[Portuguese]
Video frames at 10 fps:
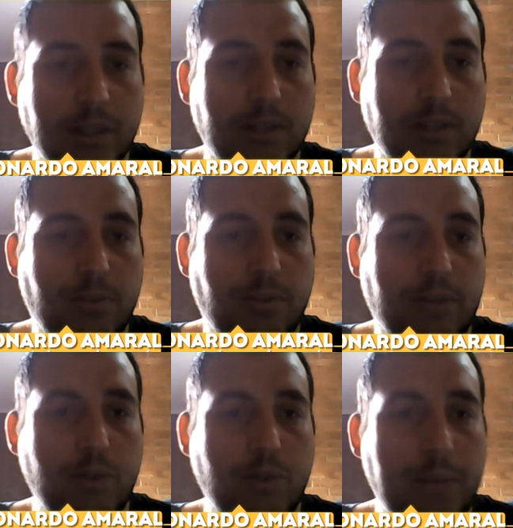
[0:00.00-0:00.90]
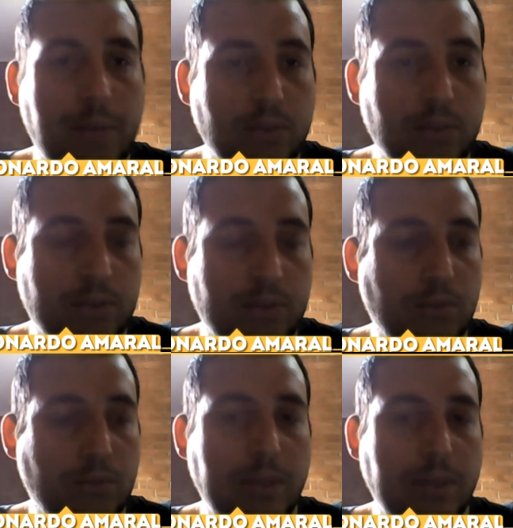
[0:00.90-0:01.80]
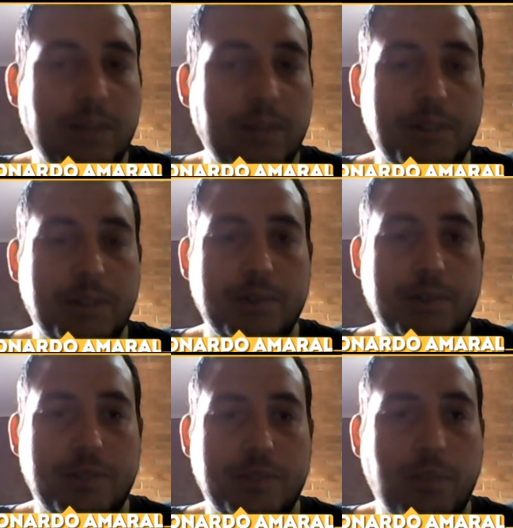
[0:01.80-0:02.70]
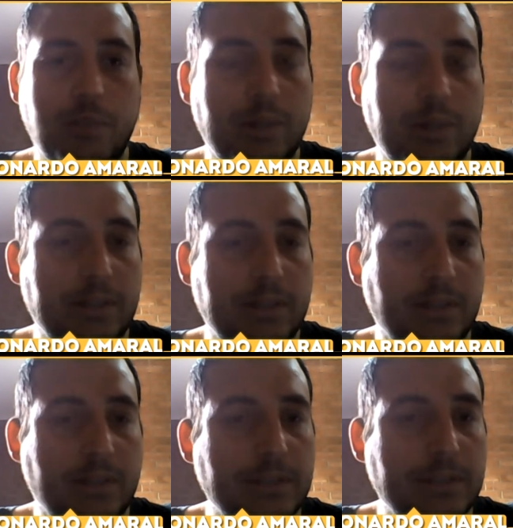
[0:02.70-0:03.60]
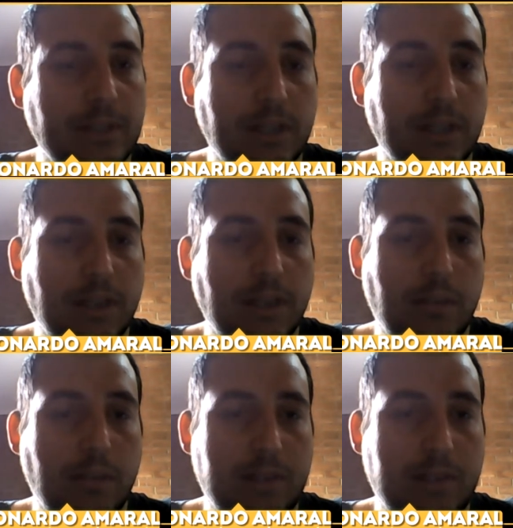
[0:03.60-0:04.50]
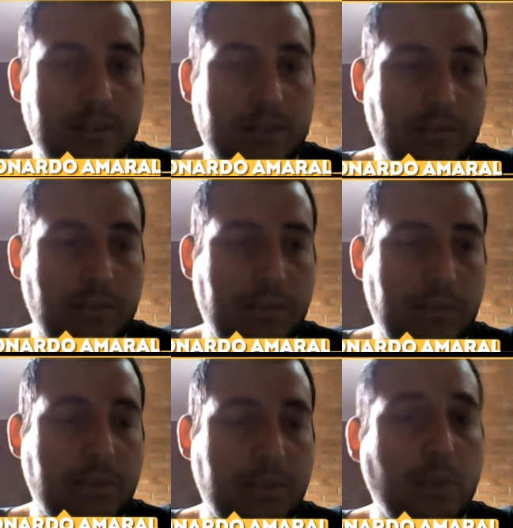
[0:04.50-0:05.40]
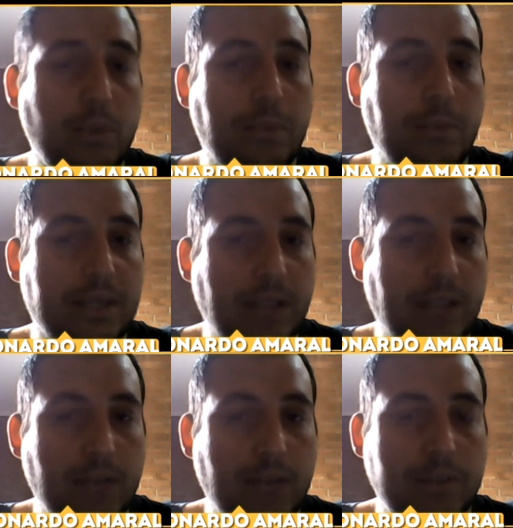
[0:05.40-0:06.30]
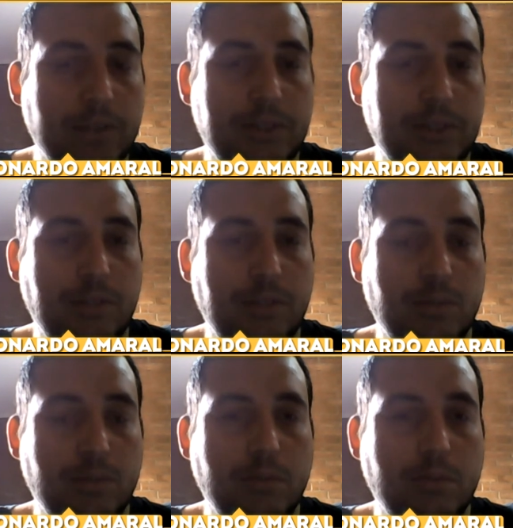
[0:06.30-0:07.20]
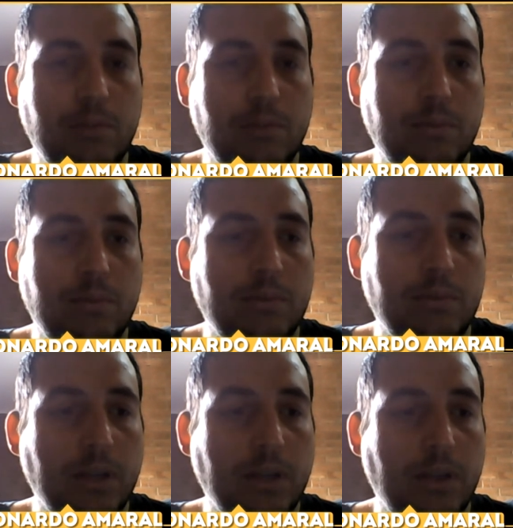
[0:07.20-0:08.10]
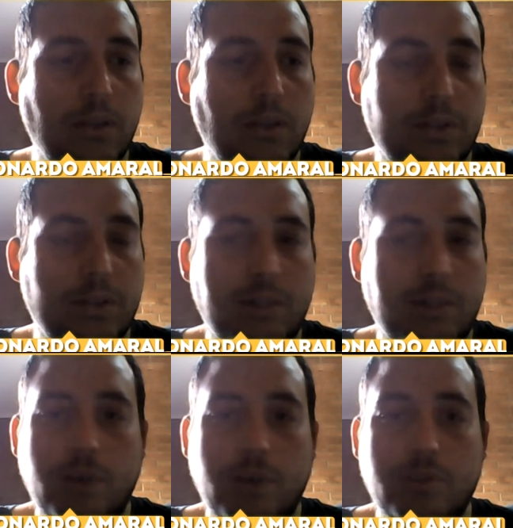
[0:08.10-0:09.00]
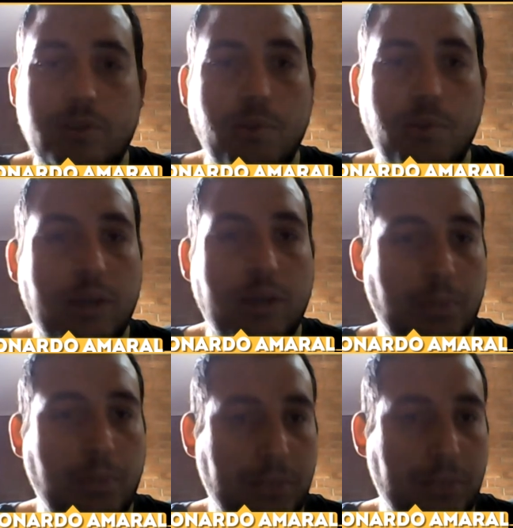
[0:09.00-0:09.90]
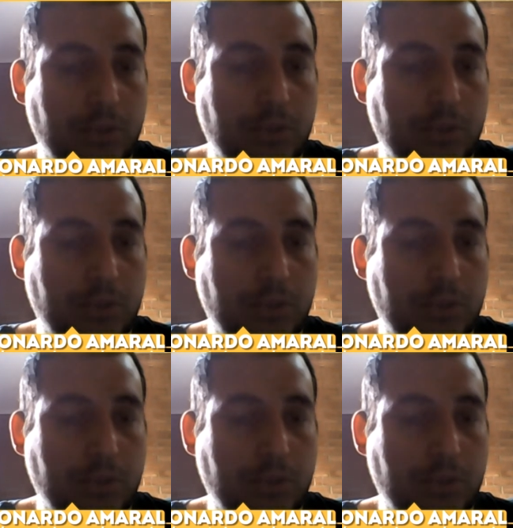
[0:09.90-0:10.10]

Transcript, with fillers: O fato de um amador descobrir chamou a atenção, né? Mas, por exemplo, ano passado a gente teve um, um, um asteroide descoberto pelo pessoal de